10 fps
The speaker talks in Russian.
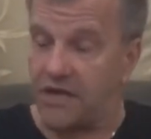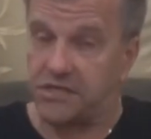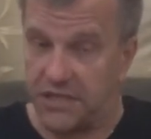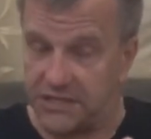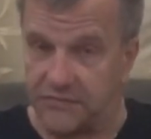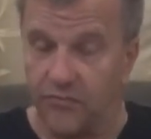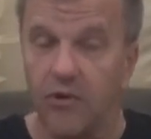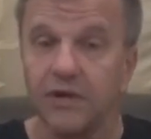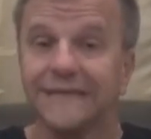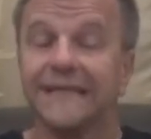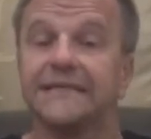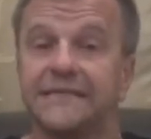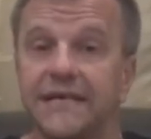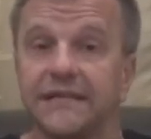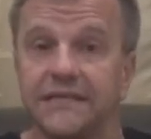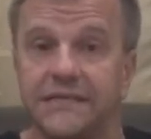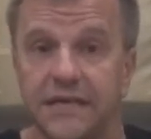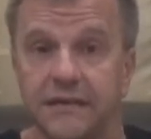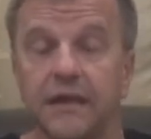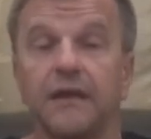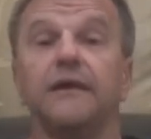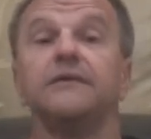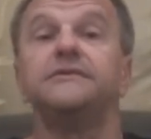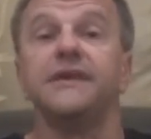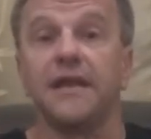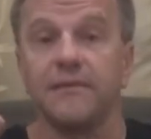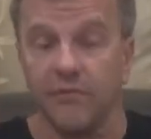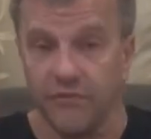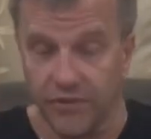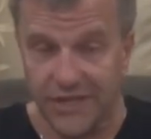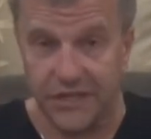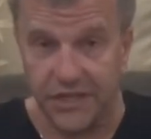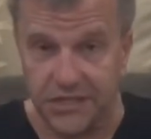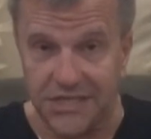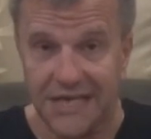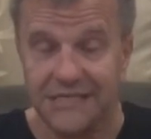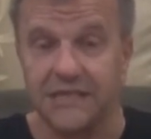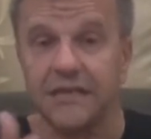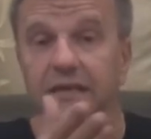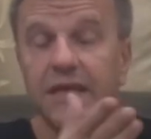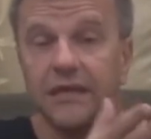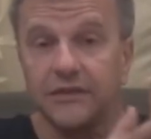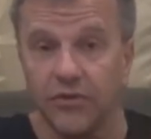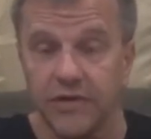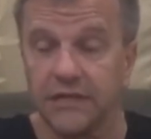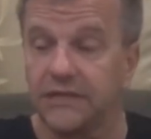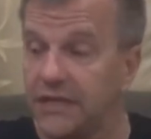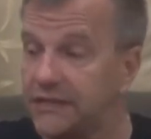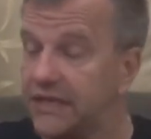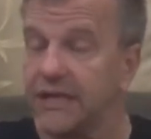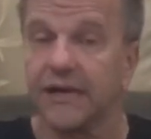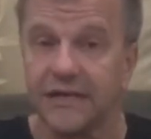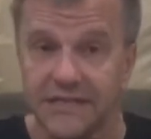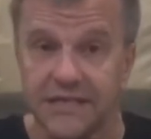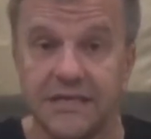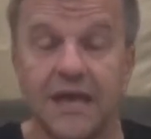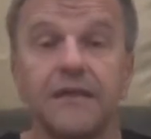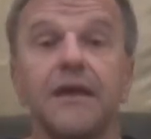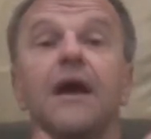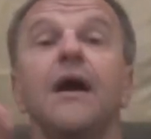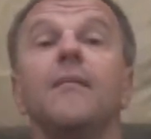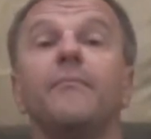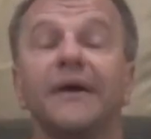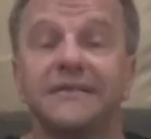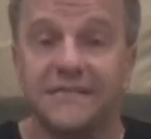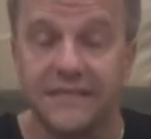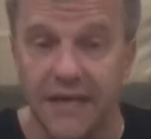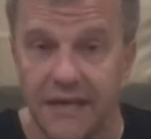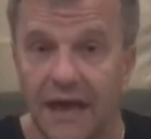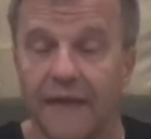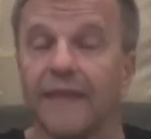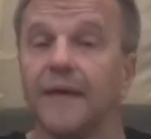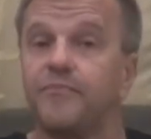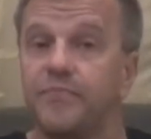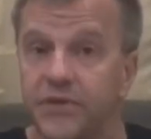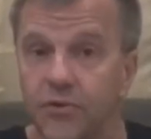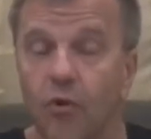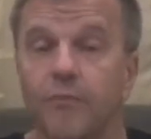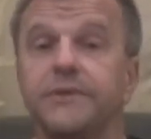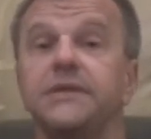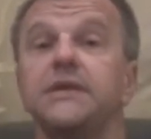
ваш раствор на целый день. Делим его на три части и до еды три раза в день постоянно пьем